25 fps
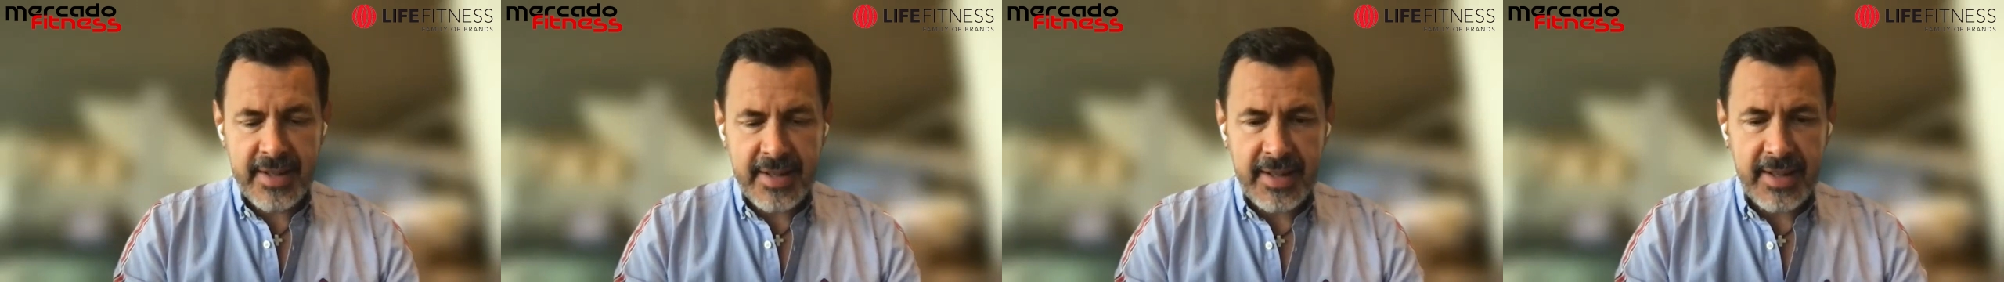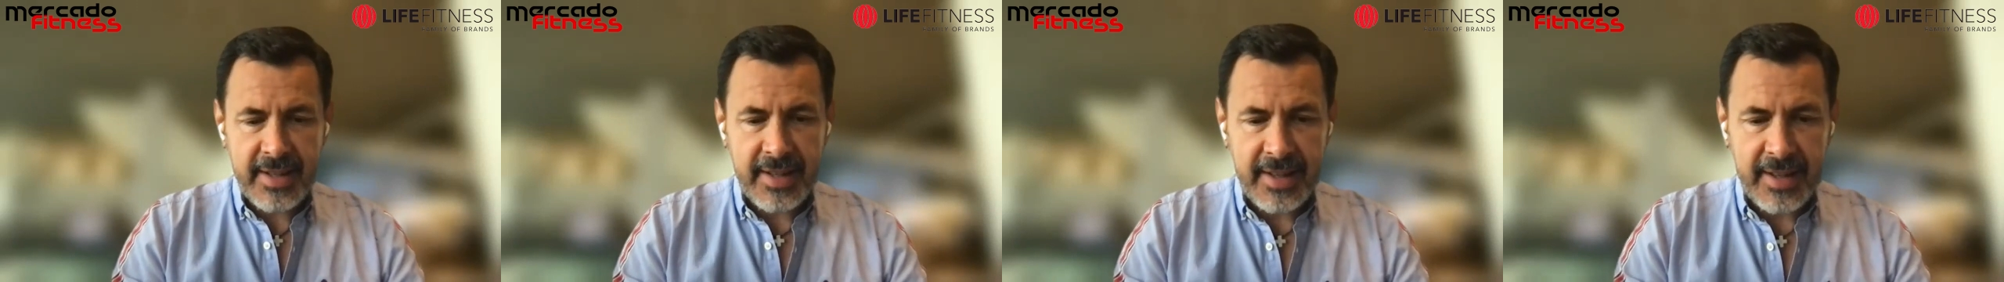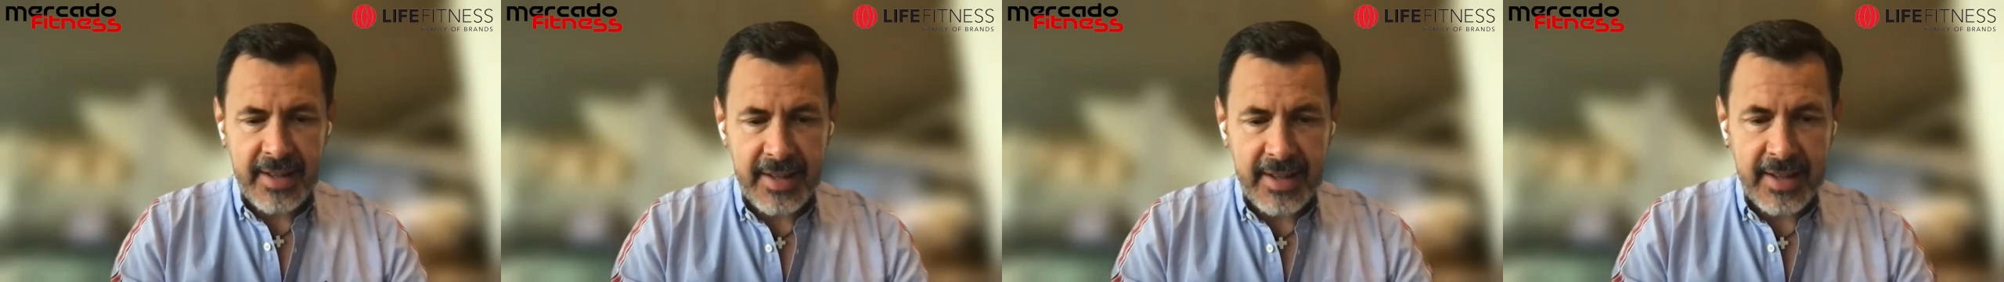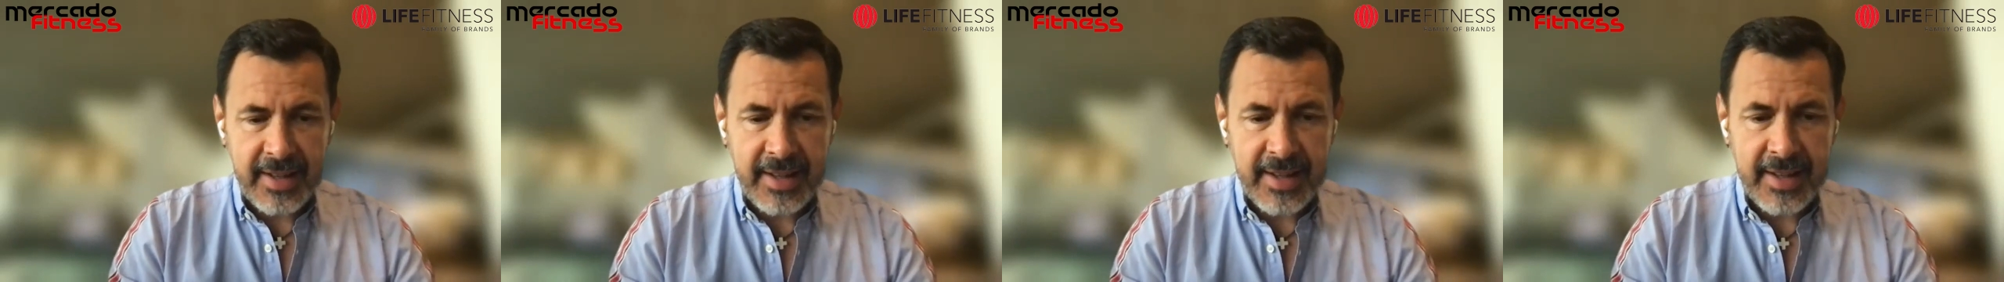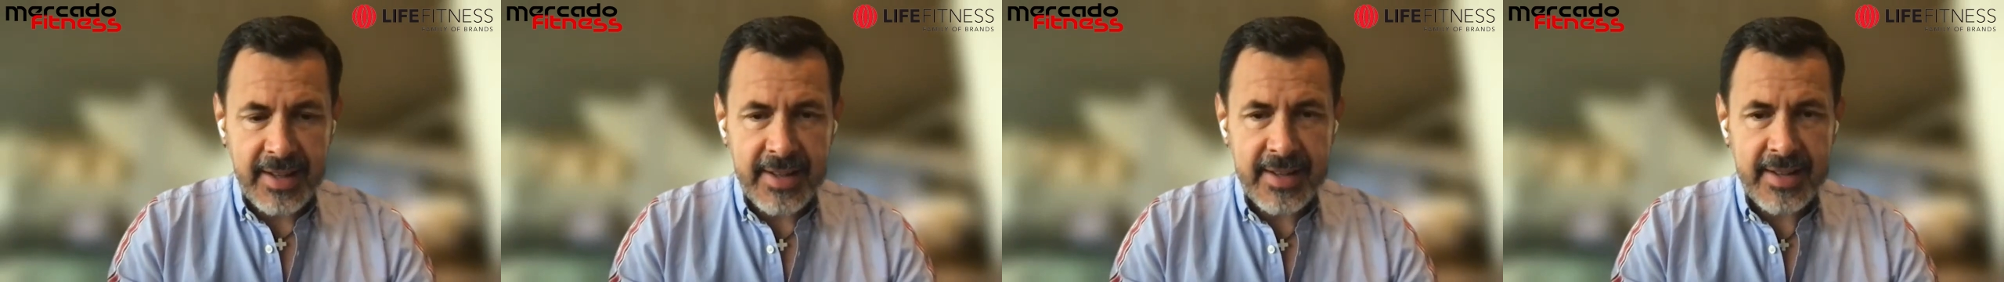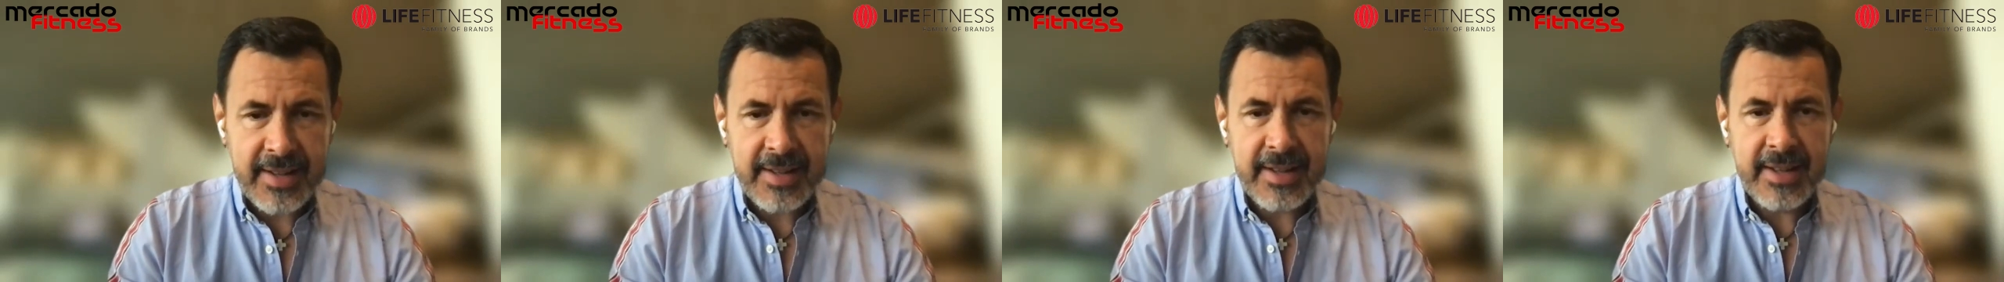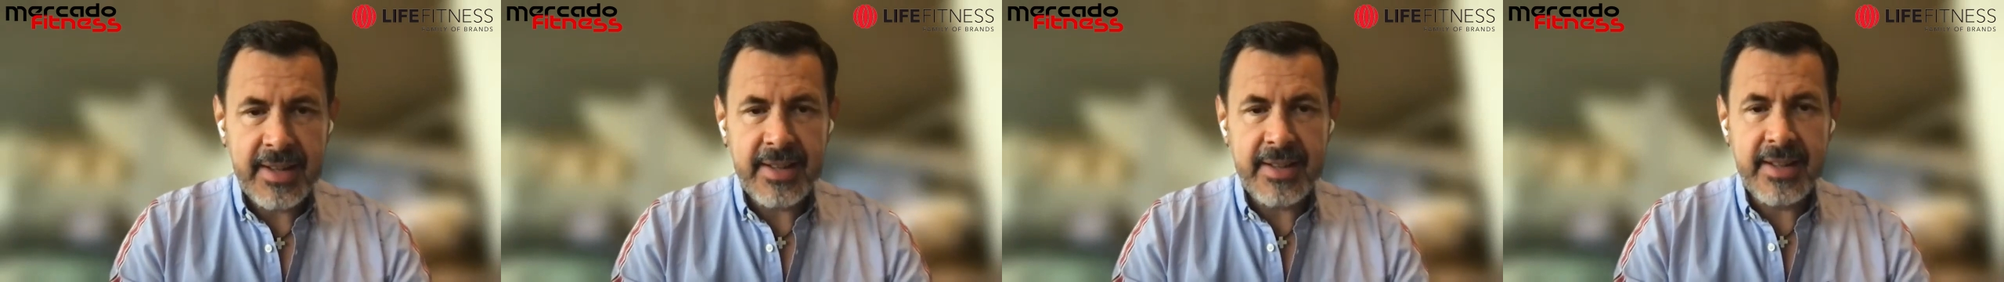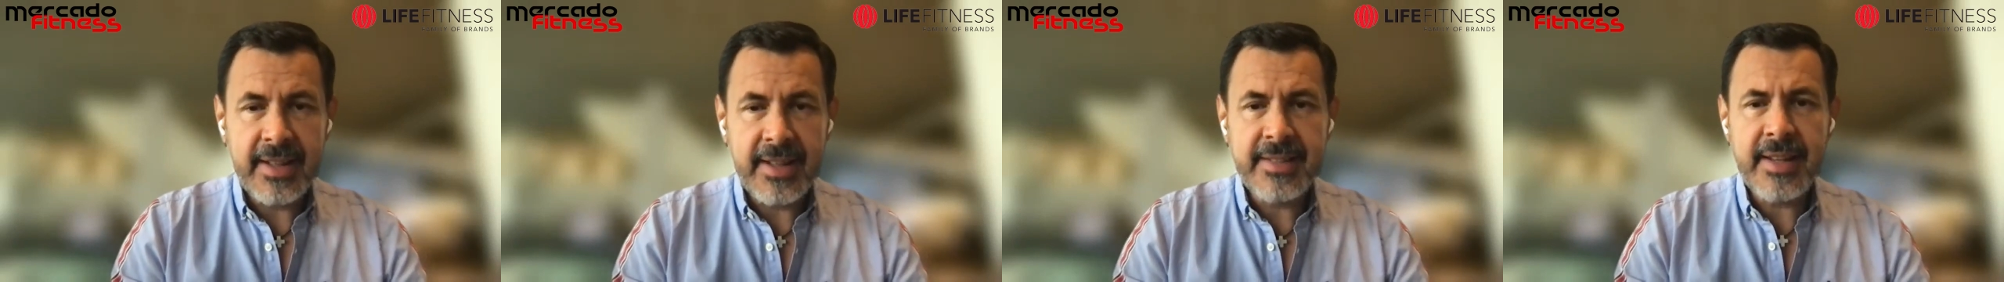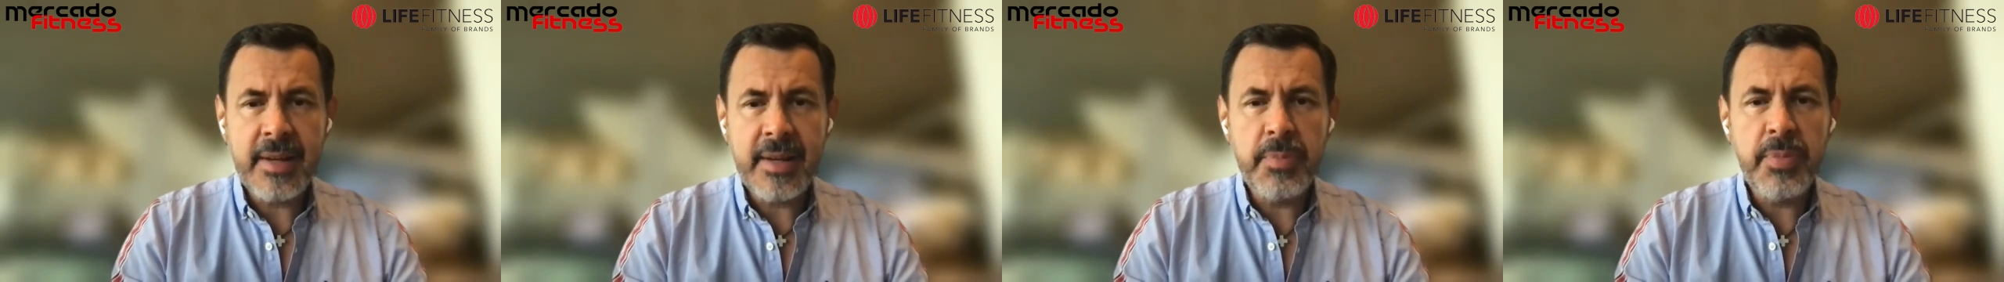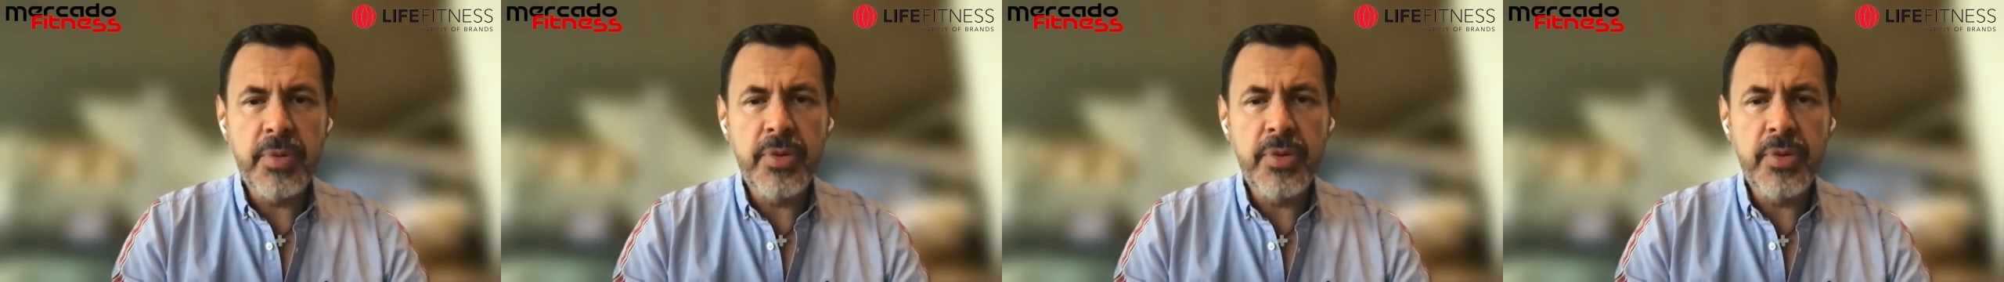Eh, eh, desde el